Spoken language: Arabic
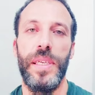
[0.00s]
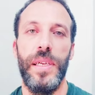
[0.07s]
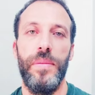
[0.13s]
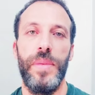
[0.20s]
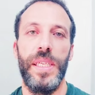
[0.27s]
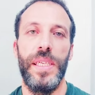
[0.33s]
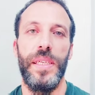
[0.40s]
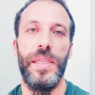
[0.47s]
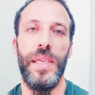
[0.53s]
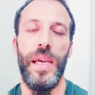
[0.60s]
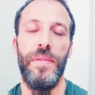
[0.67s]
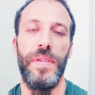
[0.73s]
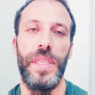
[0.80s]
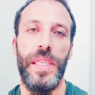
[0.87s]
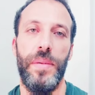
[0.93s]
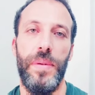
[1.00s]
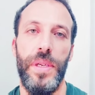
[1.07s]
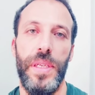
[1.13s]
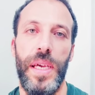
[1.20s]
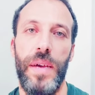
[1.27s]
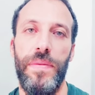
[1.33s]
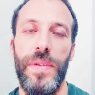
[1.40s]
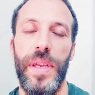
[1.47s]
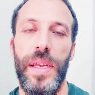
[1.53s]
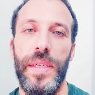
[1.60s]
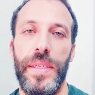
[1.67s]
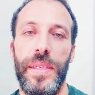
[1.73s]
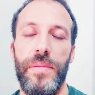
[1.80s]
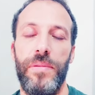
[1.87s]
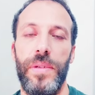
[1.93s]
مثلا مثلا ساعة في الصباح ساعة في
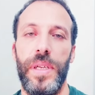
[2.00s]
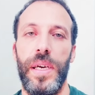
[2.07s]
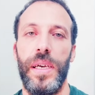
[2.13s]
الليل ستون